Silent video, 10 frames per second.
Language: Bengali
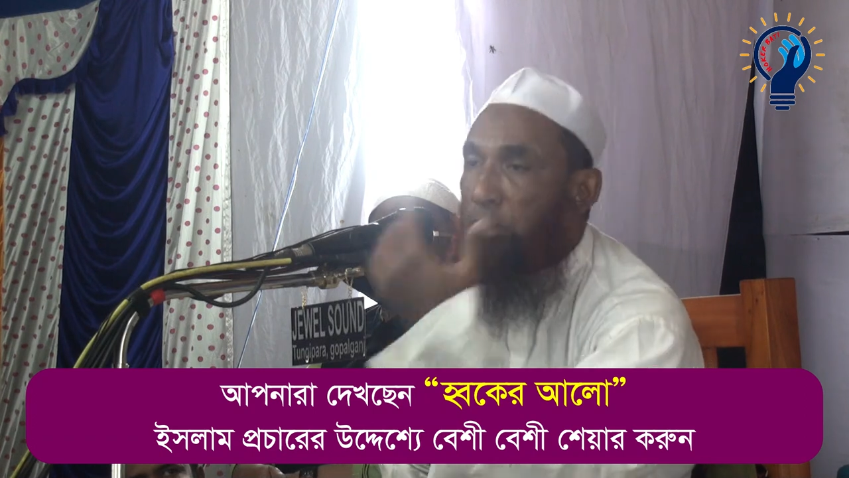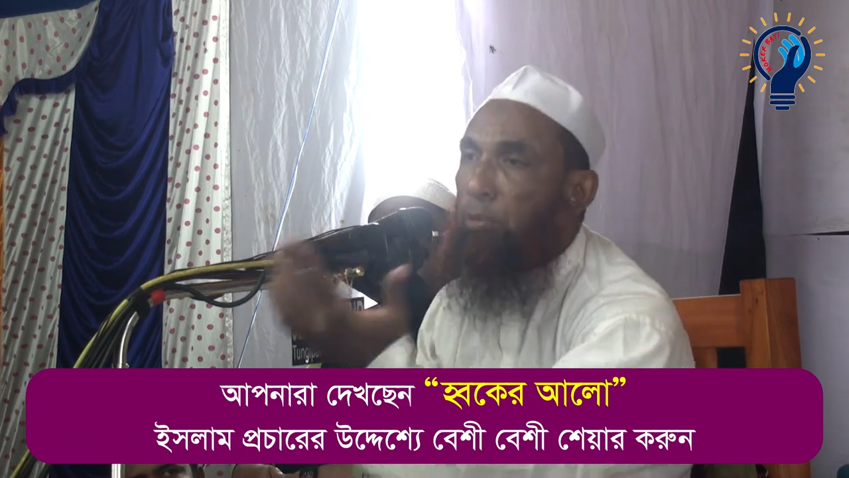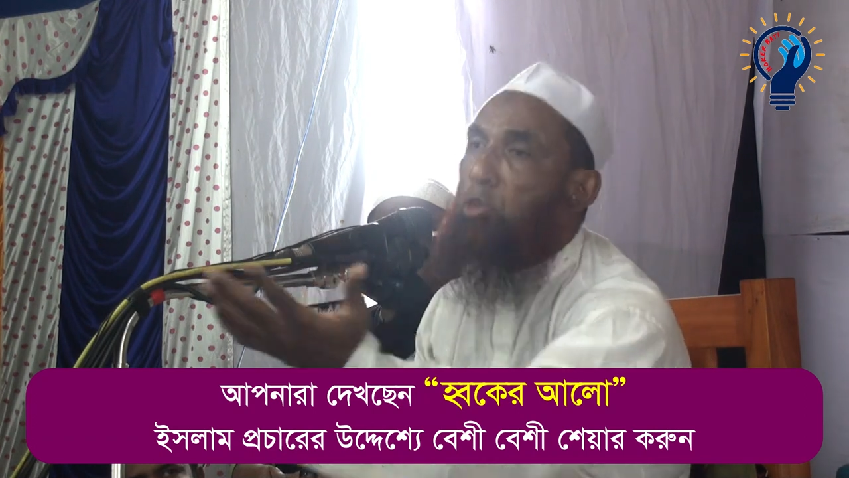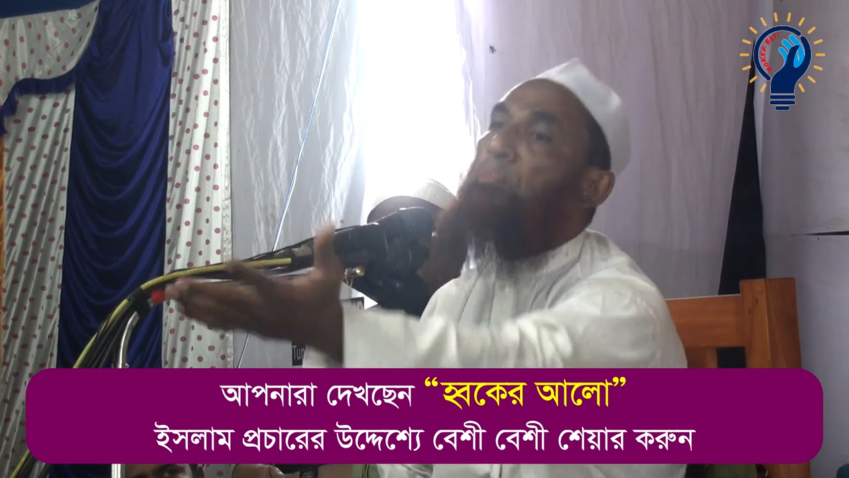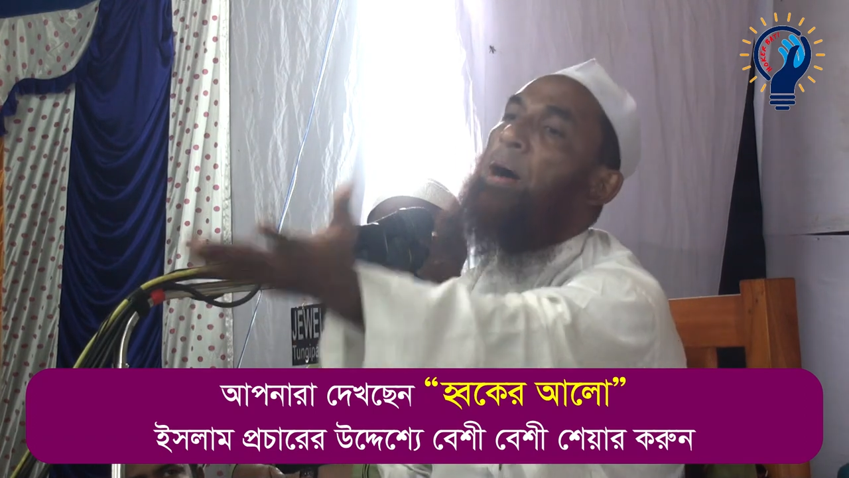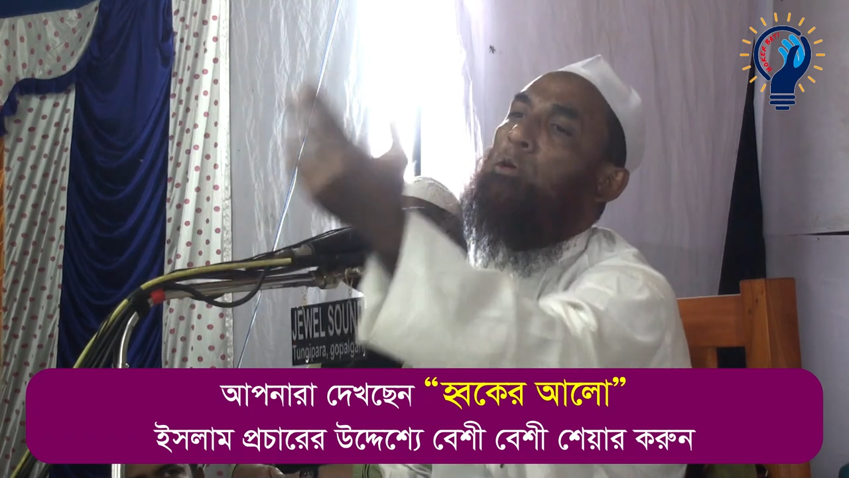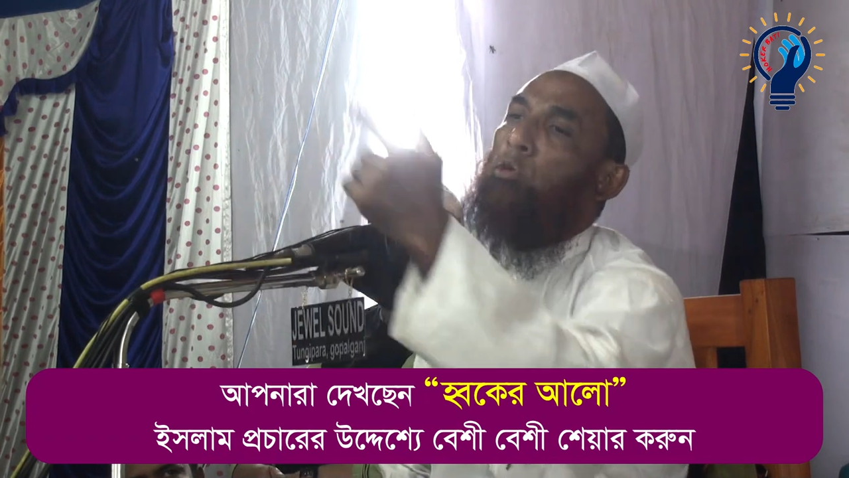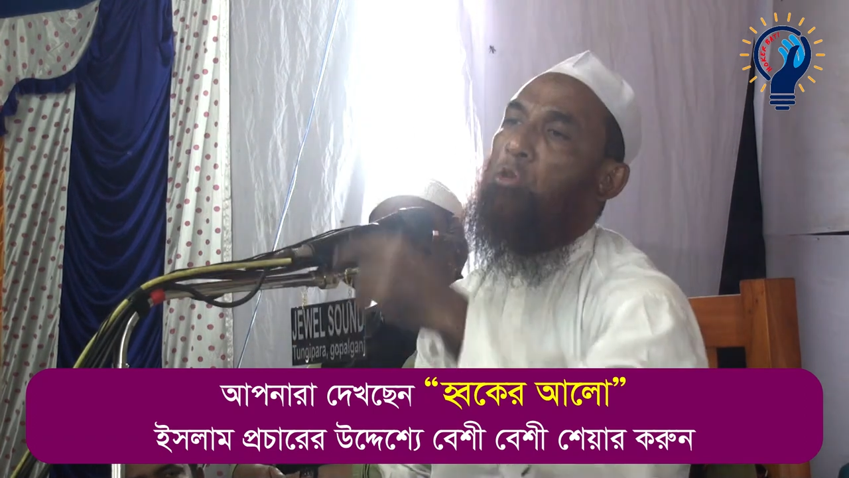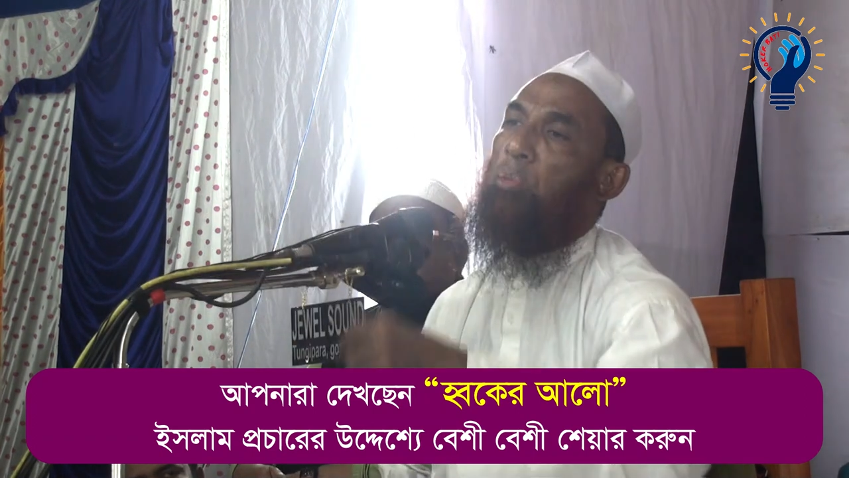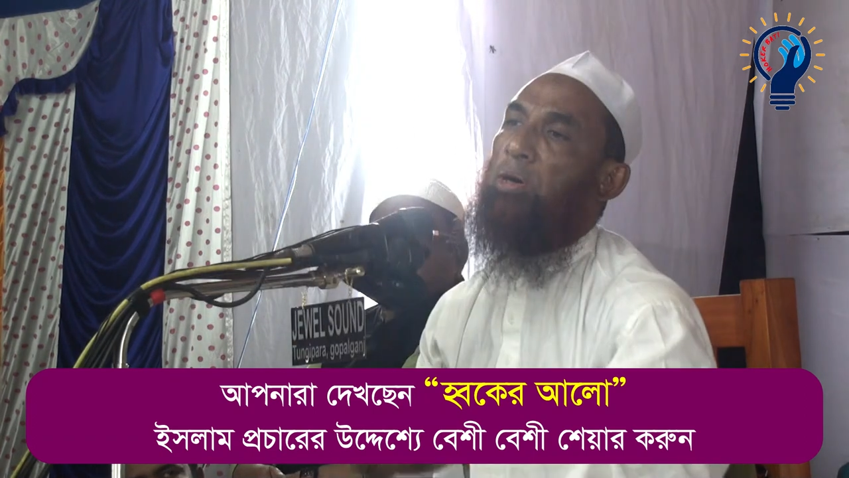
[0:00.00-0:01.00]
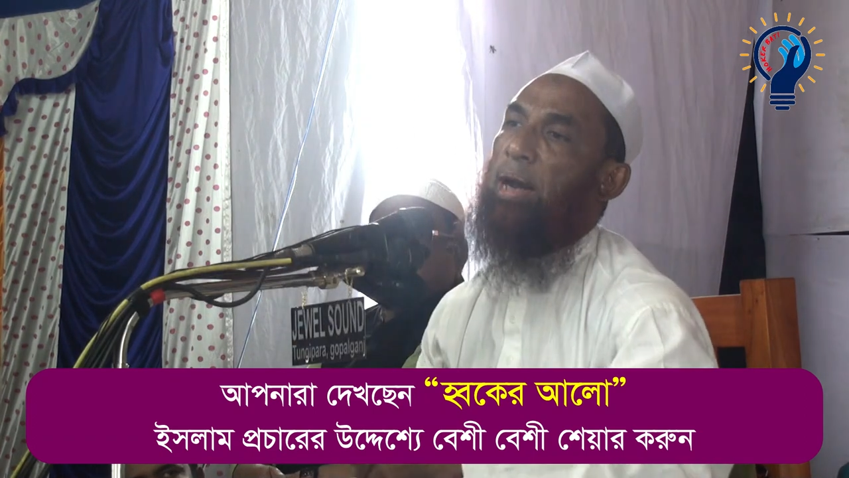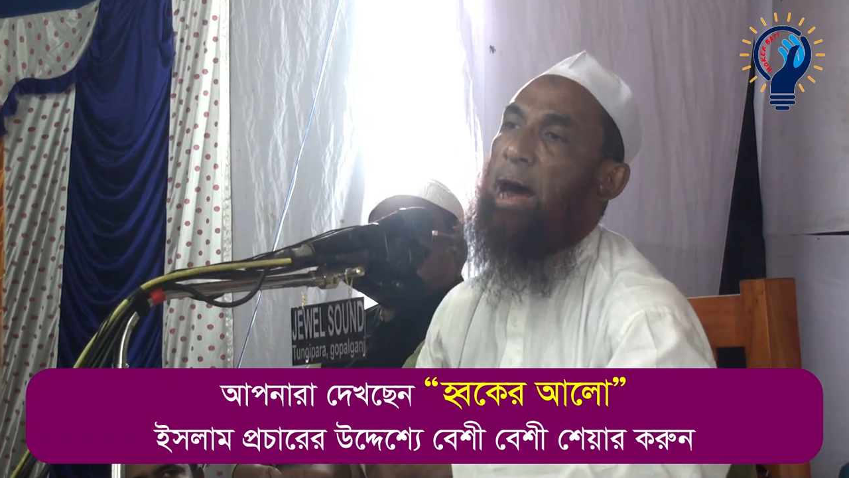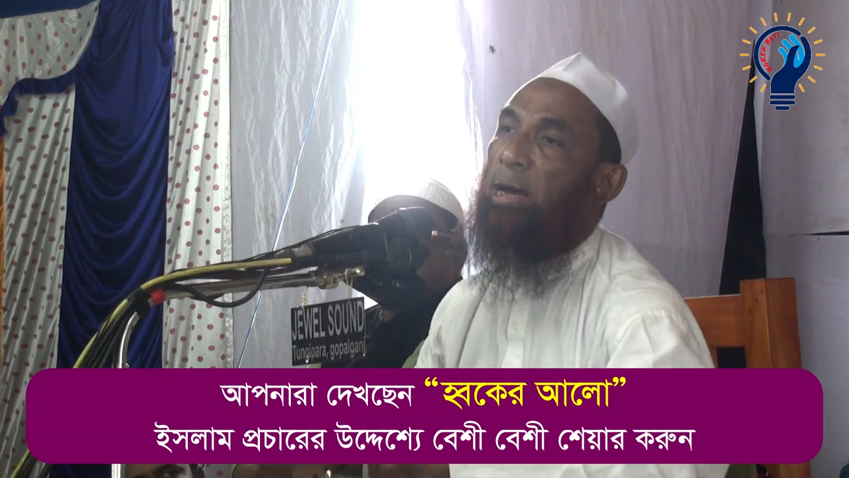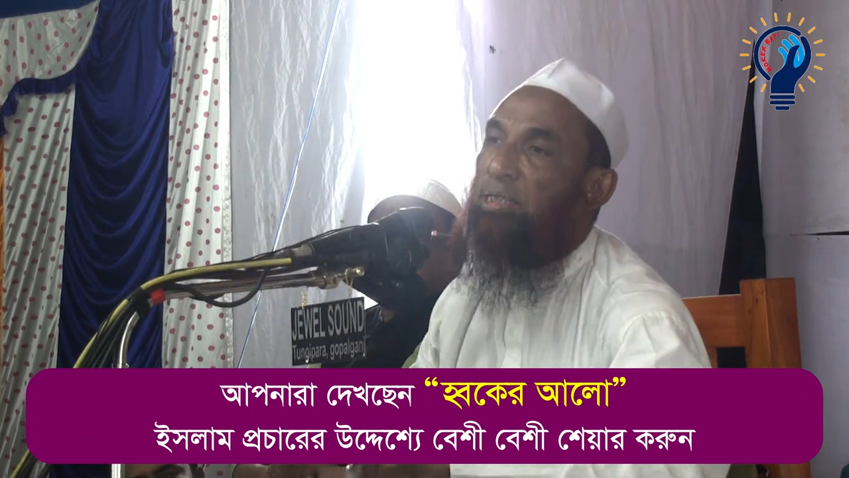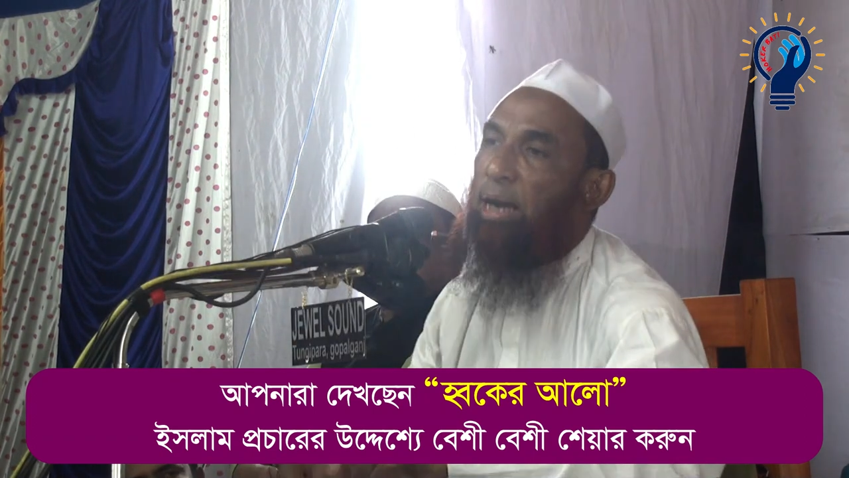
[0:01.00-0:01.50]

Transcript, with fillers: এই সমস্ত পাঙ্কু যুবকরা